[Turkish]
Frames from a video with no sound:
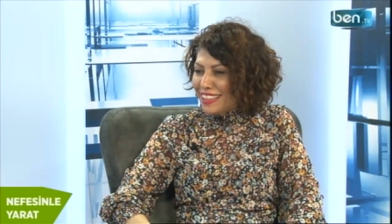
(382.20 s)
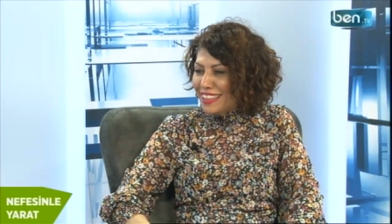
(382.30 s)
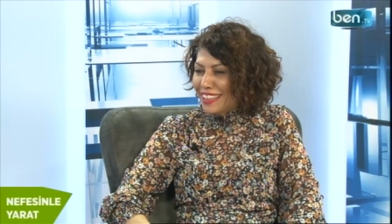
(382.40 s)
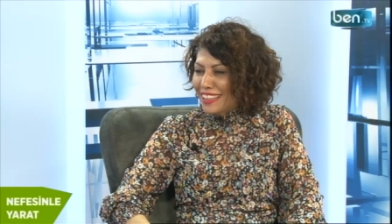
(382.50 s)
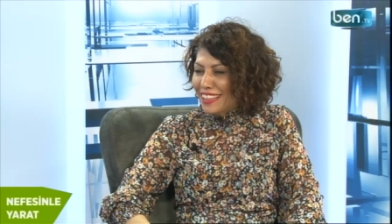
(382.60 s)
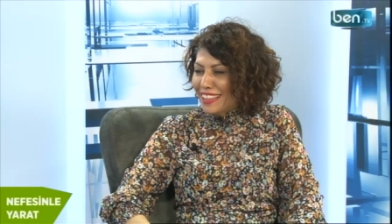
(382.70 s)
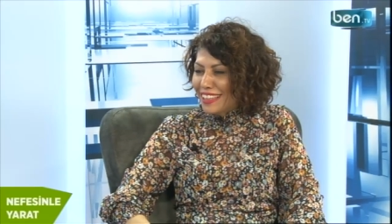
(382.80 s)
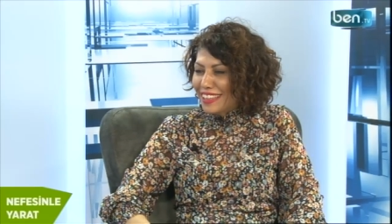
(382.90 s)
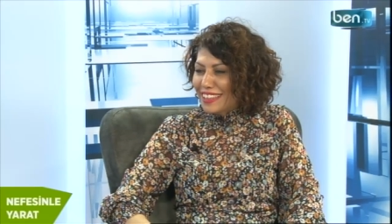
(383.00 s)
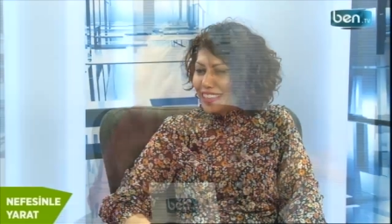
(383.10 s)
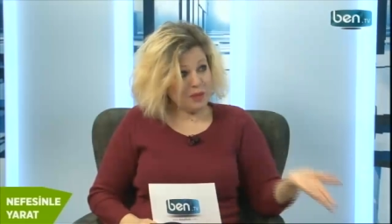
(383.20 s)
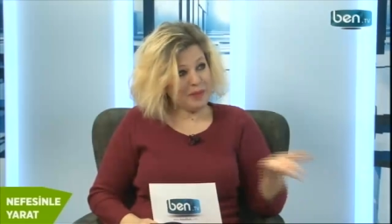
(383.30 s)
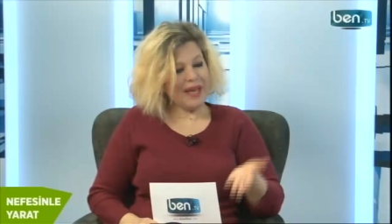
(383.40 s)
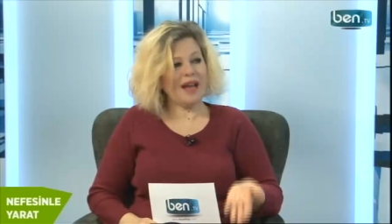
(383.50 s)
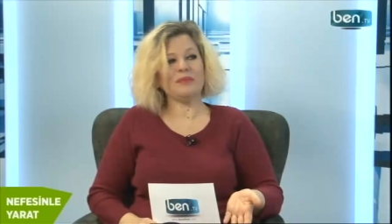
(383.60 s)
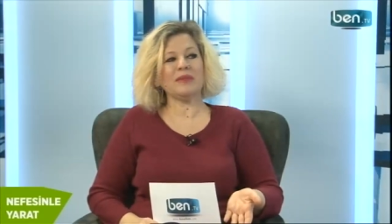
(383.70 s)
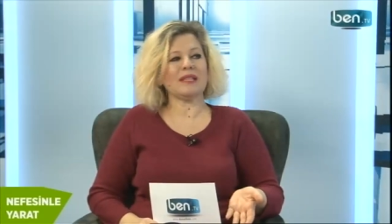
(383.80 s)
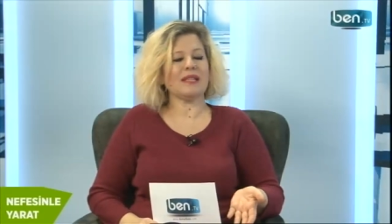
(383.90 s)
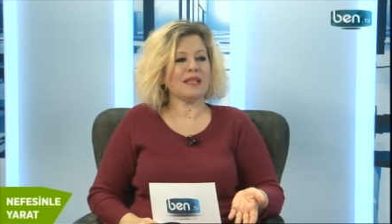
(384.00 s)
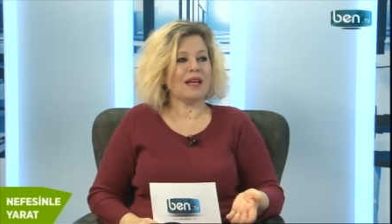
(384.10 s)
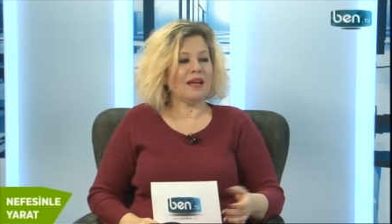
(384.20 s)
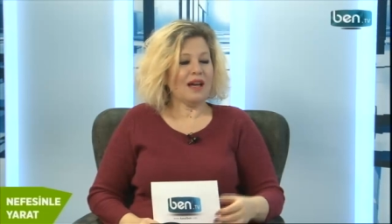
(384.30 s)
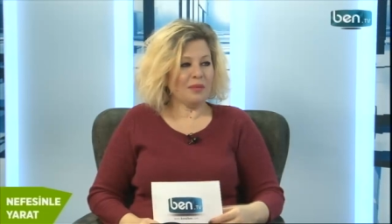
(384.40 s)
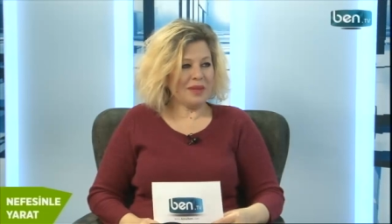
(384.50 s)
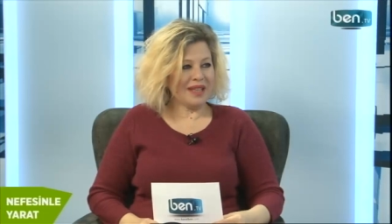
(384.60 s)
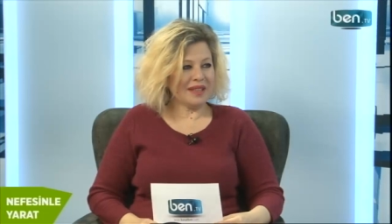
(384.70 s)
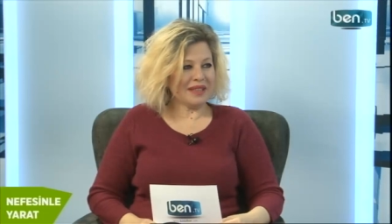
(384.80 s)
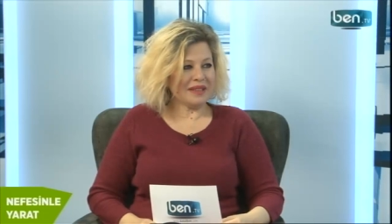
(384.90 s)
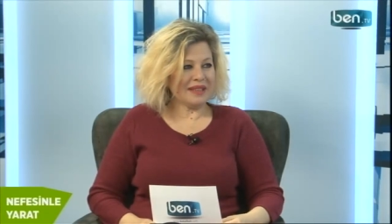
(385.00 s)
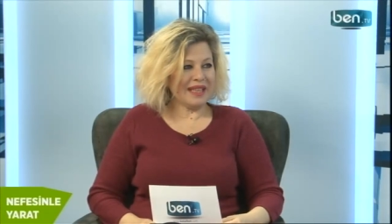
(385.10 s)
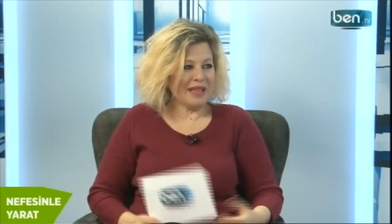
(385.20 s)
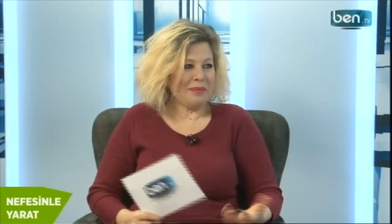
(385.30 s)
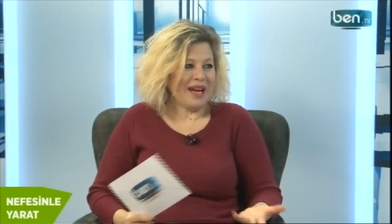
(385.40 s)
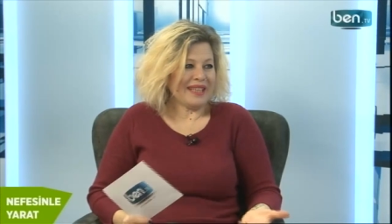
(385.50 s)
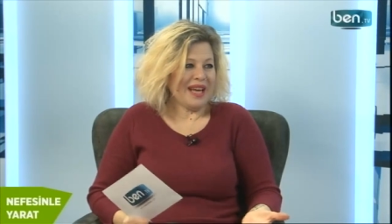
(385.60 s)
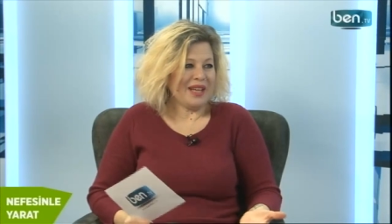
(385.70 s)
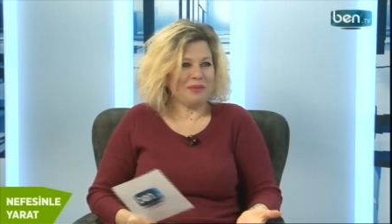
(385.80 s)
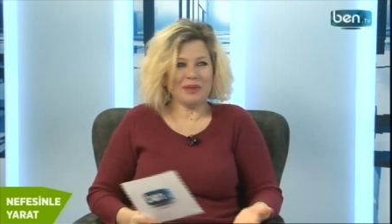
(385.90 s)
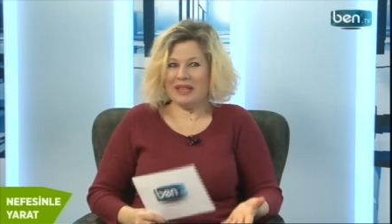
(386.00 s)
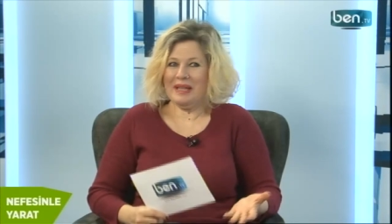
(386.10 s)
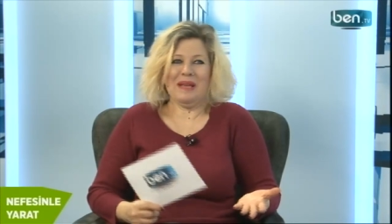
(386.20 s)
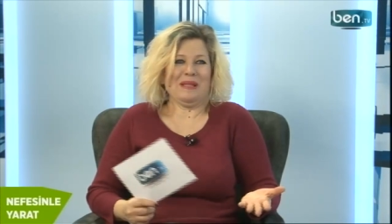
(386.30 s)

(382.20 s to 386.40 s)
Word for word: seçmişiz, seçip gelmişiz. Tabii. Ama e, gene ben kendimi nedense